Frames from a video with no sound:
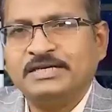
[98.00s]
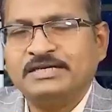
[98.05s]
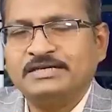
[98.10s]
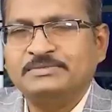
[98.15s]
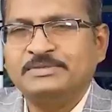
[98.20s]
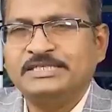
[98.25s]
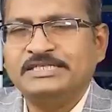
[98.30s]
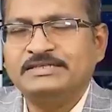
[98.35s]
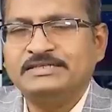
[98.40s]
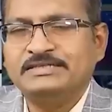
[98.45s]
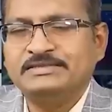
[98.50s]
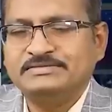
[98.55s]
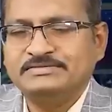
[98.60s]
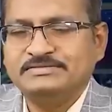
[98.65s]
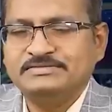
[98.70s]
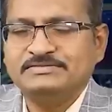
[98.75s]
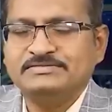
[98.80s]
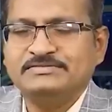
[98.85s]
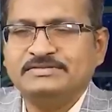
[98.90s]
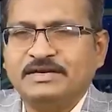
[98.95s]
పక్కన పెట్టండి
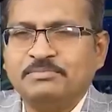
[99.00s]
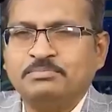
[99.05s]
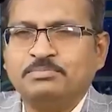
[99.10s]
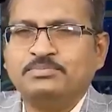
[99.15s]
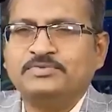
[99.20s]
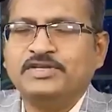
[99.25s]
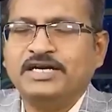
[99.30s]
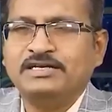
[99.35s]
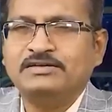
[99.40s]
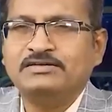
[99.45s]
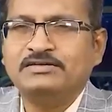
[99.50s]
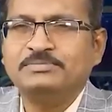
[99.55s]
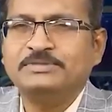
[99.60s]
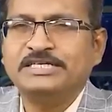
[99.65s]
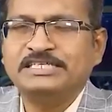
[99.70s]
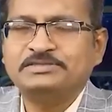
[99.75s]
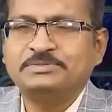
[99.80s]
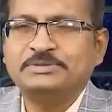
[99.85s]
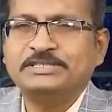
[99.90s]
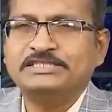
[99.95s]
దాంట్లో
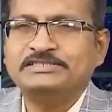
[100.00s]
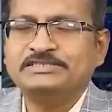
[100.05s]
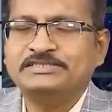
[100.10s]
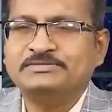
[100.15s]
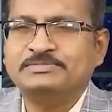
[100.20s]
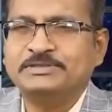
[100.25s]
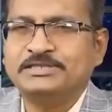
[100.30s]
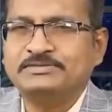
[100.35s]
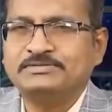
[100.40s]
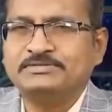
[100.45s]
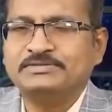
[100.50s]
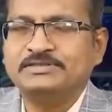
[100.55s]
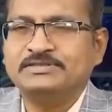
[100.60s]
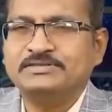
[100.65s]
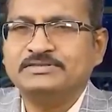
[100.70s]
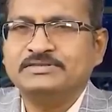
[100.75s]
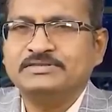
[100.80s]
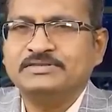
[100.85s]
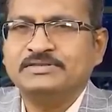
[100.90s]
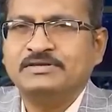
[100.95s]
మీ ఎక్స్పెండిచర్స్ పెట్టుకోండి